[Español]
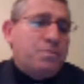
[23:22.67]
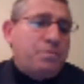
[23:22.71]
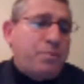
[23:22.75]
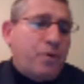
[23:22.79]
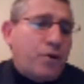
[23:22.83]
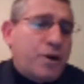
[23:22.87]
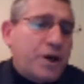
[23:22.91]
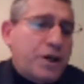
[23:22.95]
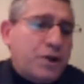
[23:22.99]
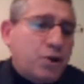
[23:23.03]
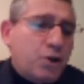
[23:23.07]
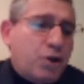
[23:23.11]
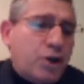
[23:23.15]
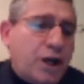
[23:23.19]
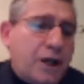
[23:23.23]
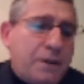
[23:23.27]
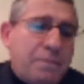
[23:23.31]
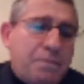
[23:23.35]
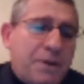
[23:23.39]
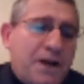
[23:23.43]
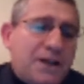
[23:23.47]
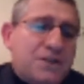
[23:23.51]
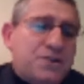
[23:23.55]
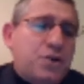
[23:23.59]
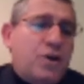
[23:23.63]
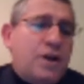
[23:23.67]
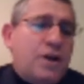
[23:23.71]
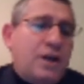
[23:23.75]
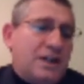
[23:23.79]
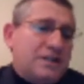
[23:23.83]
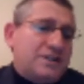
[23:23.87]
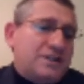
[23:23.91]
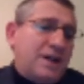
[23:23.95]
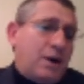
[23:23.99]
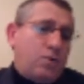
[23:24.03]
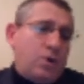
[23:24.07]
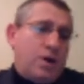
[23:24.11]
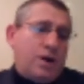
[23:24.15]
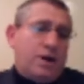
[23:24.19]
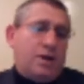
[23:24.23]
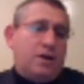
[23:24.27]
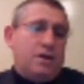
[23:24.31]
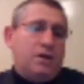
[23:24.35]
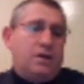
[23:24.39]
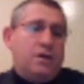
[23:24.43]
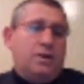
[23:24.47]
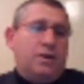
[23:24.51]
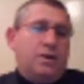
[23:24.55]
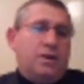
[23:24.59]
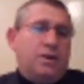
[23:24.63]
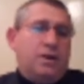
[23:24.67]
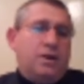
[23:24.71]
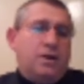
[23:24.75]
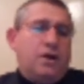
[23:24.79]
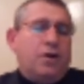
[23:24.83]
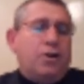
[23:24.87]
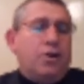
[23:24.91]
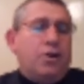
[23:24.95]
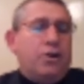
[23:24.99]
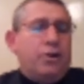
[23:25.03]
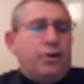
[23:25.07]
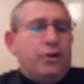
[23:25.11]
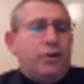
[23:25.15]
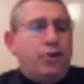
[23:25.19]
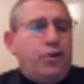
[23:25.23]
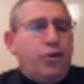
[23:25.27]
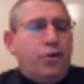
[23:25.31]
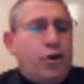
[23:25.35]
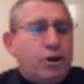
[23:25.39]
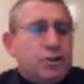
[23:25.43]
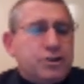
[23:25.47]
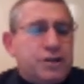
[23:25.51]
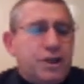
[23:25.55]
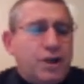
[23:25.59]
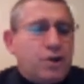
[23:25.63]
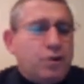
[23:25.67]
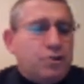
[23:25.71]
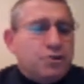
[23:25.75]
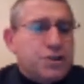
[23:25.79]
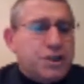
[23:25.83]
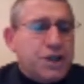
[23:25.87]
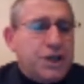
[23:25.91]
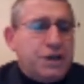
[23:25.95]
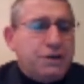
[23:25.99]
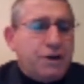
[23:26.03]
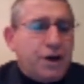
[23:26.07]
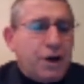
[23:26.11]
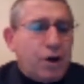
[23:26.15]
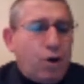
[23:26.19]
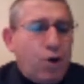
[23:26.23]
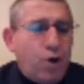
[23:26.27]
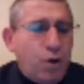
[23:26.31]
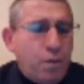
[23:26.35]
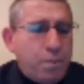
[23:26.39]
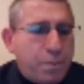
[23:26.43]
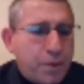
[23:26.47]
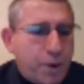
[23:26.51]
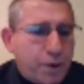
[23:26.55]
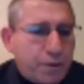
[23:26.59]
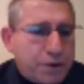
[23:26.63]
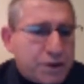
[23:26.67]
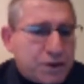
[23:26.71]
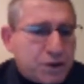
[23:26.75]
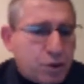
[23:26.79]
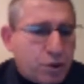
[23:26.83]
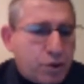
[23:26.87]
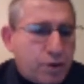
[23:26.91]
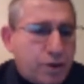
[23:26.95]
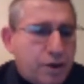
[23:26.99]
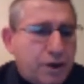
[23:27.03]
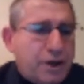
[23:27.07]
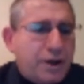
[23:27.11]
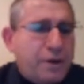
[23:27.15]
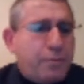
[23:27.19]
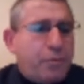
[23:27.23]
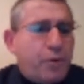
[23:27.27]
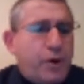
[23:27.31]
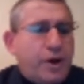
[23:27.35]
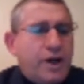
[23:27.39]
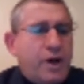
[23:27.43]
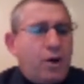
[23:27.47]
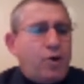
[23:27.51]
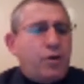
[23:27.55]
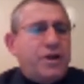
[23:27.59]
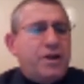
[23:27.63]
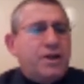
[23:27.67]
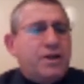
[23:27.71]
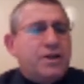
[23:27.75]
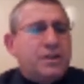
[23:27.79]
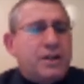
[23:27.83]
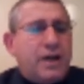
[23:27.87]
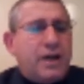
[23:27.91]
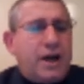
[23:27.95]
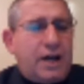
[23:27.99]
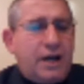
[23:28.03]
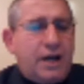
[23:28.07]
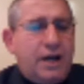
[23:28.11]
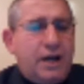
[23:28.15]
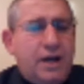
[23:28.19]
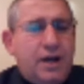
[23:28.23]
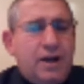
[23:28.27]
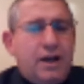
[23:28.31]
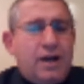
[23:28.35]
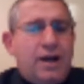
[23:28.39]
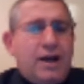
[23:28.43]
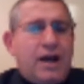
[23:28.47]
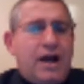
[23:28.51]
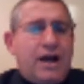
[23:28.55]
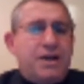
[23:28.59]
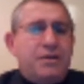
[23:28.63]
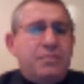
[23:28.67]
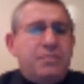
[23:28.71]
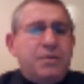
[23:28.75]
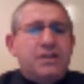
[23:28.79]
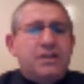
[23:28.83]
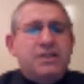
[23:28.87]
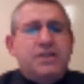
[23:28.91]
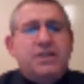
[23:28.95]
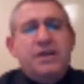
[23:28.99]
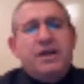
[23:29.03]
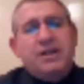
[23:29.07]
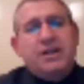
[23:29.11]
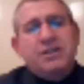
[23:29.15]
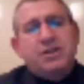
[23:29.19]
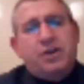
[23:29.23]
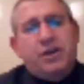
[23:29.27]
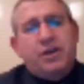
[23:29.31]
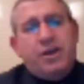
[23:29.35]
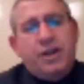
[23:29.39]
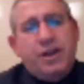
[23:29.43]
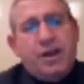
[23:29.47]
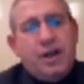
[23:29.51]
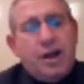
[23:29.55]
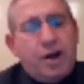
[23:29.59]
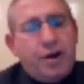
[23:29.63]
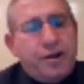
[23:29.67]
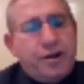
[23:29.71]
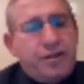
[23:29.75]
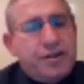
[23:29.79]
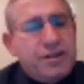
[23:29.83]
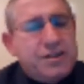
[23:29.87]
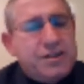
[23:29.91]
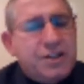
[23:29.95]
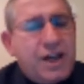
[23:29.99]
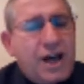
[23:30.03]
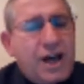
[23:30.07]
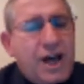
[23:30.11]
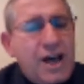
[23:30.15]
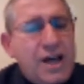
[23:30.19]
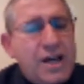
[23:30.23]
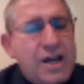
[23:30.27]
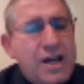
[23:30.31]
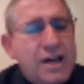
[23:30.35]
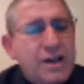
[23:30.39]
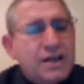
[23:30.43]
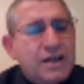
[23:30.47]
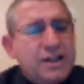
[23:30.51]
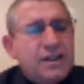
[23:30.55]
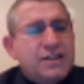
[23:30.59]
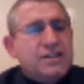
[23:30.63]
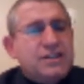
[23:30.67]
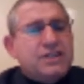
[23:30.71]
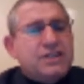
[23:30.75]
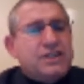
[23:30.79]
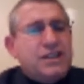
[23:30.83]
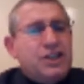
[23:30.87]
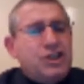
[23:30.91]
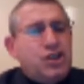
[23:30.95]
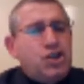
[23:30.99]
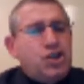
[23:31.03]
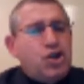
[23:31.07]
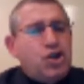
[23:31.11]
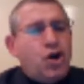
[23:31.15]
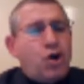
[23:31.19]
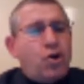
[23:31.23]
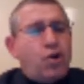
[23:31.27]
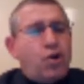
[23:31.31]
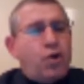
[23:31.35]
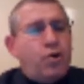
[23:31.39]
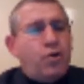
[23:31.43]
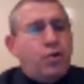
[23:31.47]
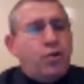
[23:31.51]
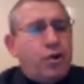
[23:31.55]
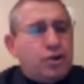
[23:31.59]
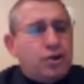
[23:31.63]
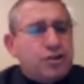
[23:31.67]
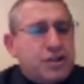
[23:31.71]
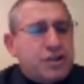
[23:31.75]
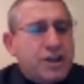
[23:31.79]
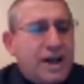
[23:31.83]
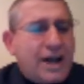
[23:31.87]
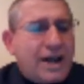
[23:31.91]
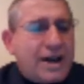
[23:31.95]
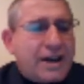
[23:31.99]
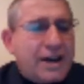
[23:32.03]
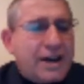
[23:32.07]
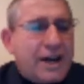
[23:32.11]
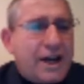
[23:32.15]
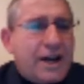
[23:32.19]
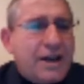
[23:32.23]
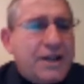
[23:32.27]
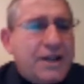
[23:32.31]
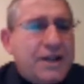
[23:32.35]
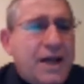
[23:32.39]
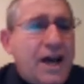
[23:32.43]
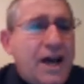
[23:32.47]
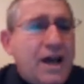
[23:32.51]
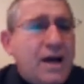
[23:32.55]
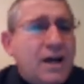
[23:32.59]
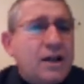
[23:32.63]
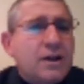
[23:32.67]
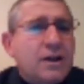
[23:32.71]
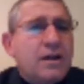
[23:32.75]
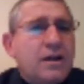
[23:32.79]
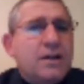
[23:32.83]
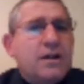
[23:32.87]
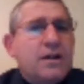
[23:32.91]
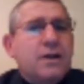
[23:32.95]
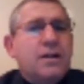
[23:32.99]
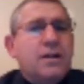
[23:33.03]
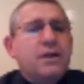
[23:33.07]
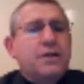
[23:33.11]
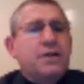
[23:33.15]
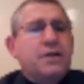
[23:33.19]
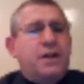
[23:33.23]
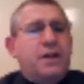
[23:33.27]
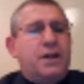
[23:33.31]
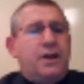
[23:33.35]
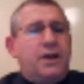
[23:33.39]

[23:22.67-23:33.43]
poquito del espacio de las aulas. No se concibe un profesor que pueda orientar las investigaciones de las universidades si no conoce la realidad de,